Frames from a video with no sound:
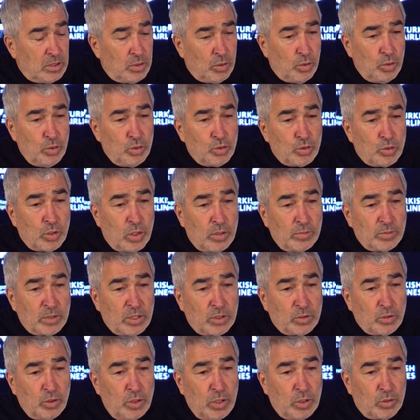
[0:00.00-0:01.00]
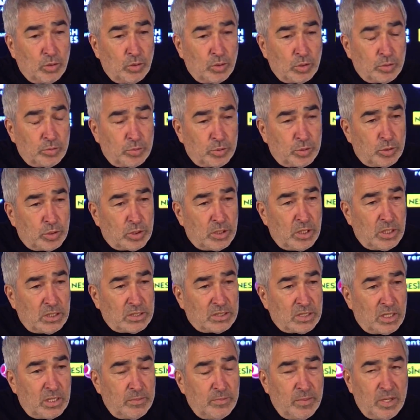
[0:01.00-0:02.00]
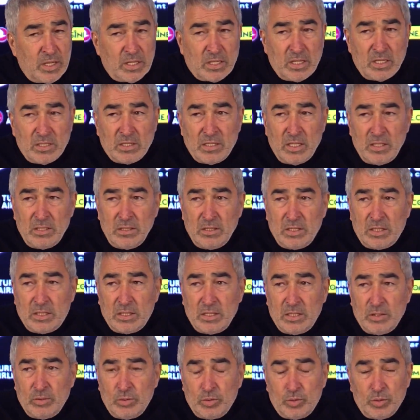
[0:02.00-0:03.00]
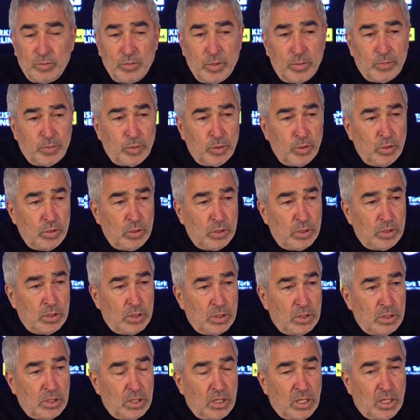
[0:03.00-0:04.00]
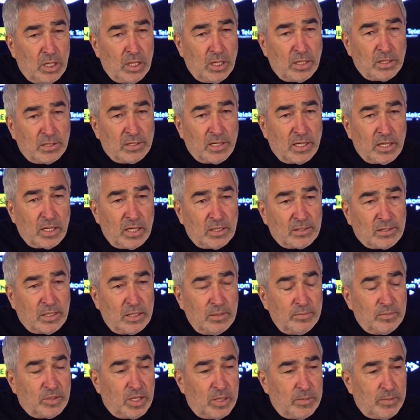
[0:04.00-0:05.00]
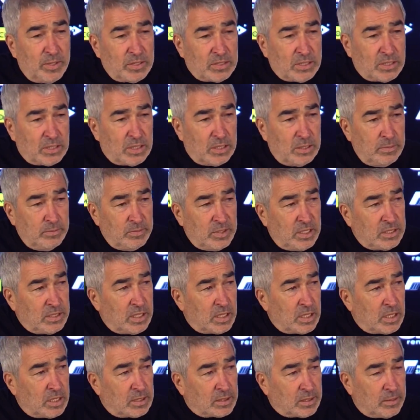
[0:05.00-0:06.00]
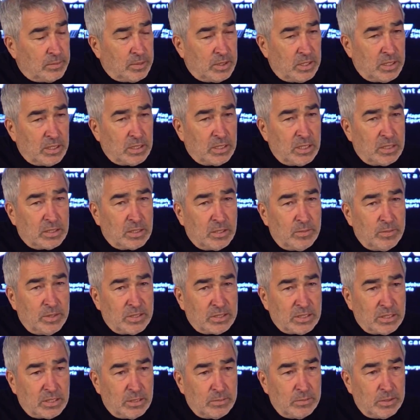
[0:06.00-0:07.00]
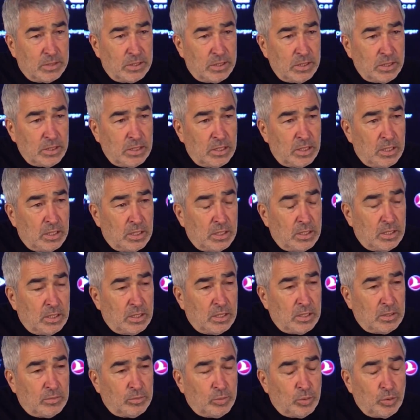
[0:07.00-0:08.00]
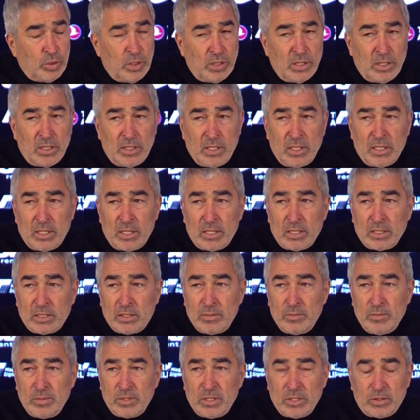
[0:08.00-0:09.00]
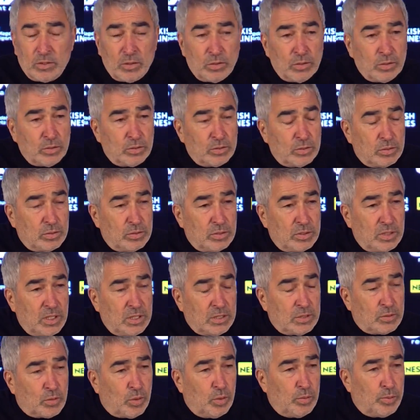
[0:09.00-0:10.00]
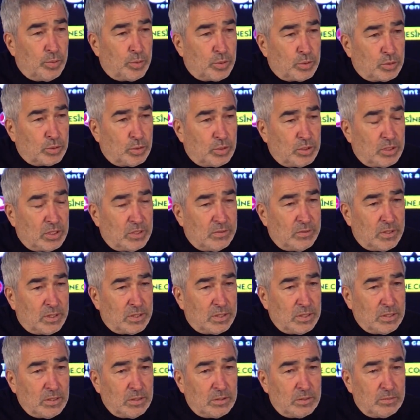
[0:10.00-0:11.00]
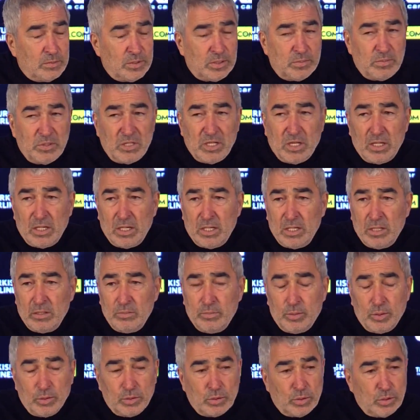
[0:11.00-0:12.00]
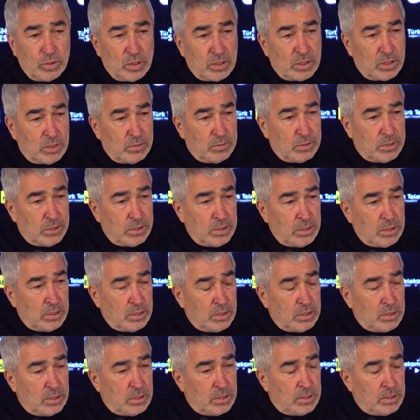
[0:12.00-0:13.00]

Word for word: Oyuncularımızla şöyle konuşmuştuk. Galatasaray merkezden dikine hücum yapıyor. Alanı daraltalım, temas edelim. Ne daraltabildik ne temas edebildik. Bu nedenle rakibimize çok e, net gol pozisyonları verdik. Biz bir tane pozisyona girebildik.